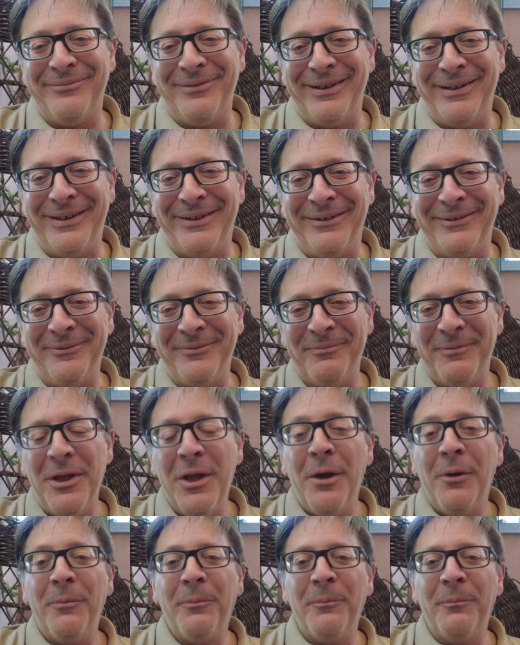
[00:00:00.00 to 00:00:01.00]
que hacer
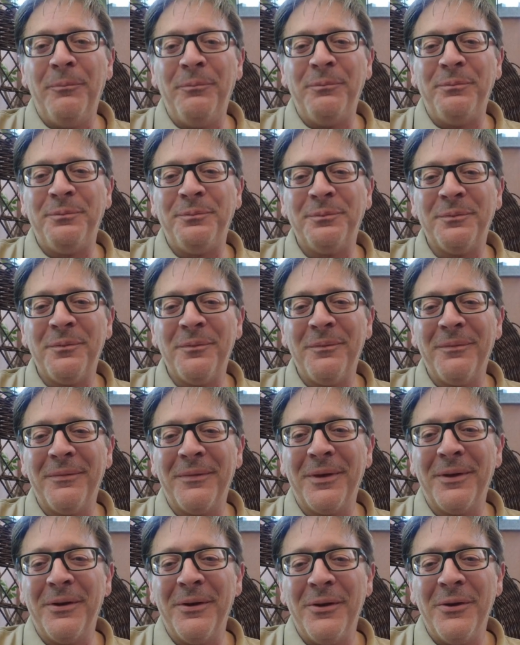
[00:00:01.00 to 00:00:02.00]
para,
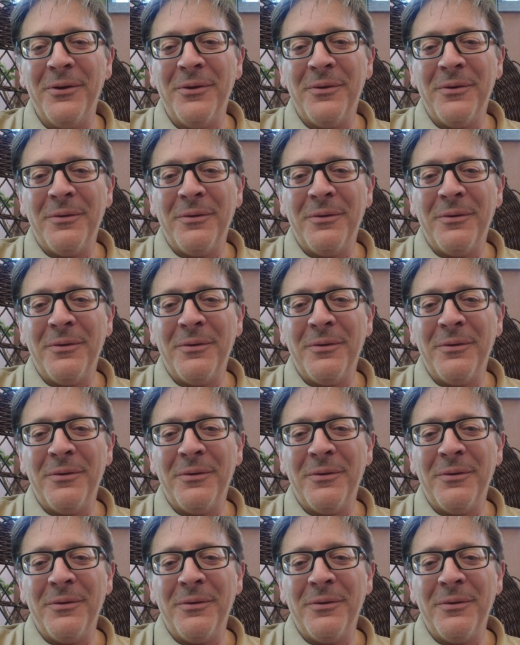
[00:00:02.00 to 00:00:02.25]
para, hacer tantos